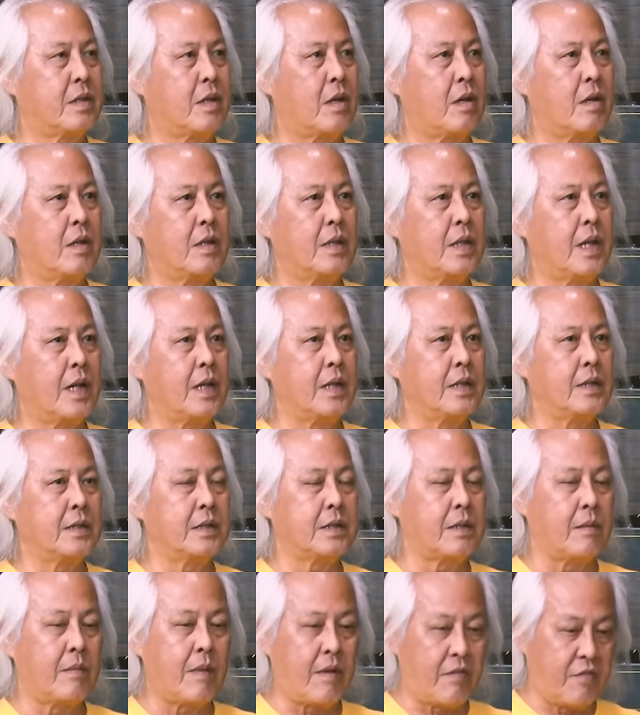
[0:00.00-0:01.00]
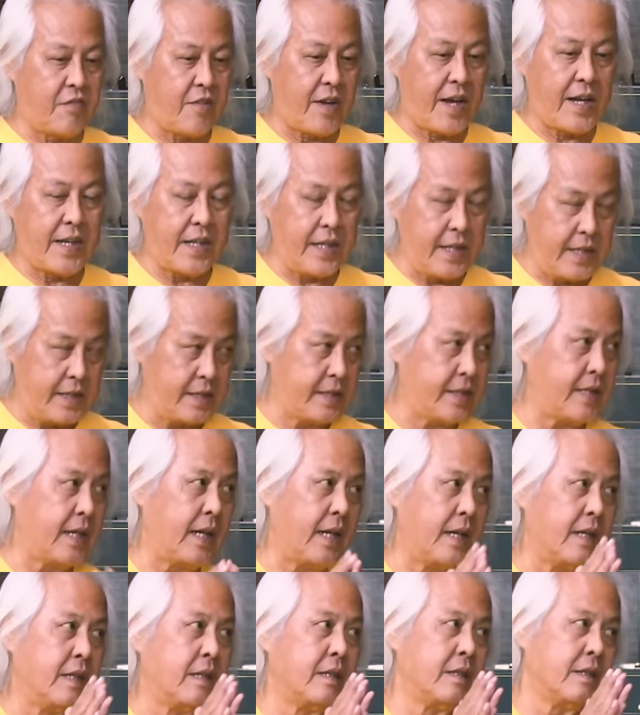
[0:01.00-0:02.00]
ก็ในสำหรับ Far East
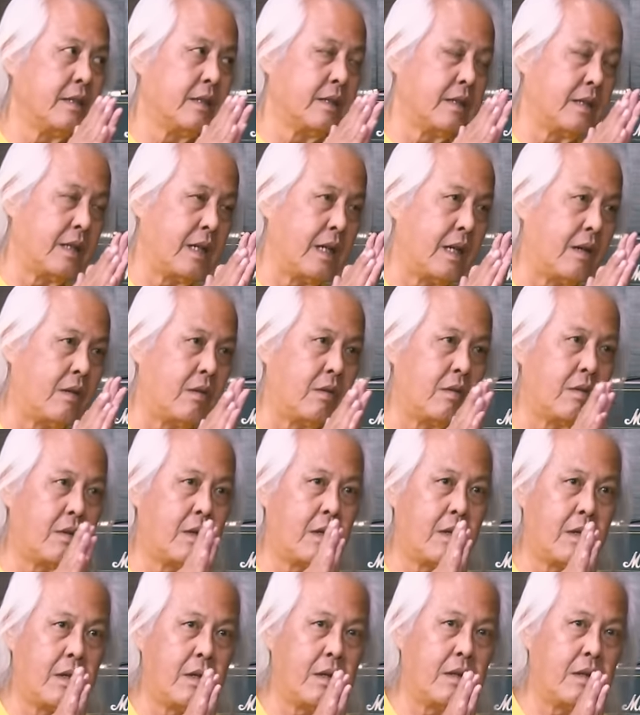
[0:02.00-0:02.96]
เนี่ยเราก็